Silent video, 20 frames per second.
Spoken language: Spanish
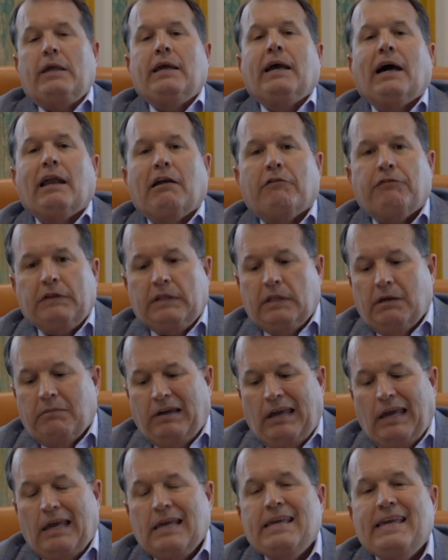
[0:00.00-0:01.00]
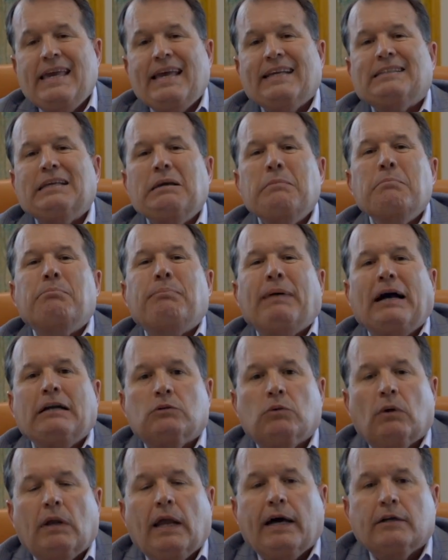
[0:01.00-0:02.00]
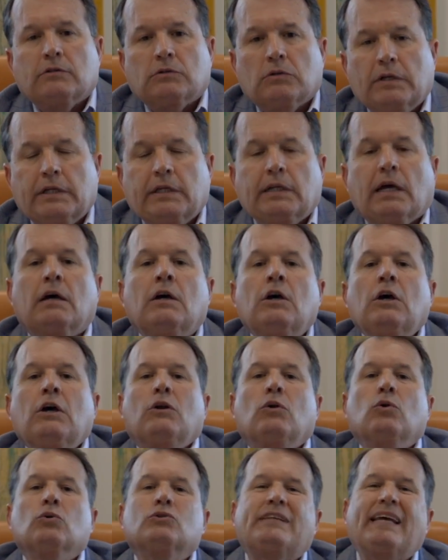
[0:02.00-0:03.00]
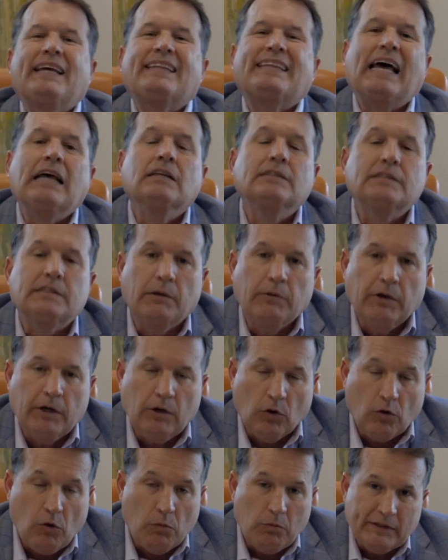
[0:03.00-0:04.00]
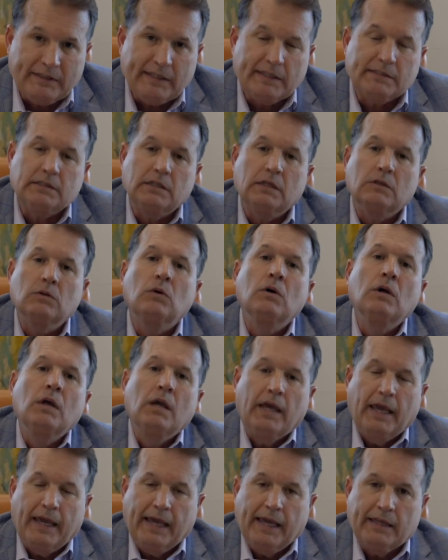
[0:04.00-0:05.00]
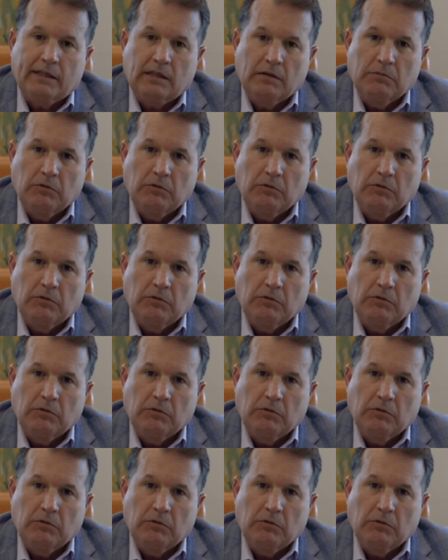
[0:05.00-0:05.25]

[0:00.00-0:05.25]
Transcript: llegar a fin de mes y ese impacto a la gasolina no sea tan severo como está siendo en este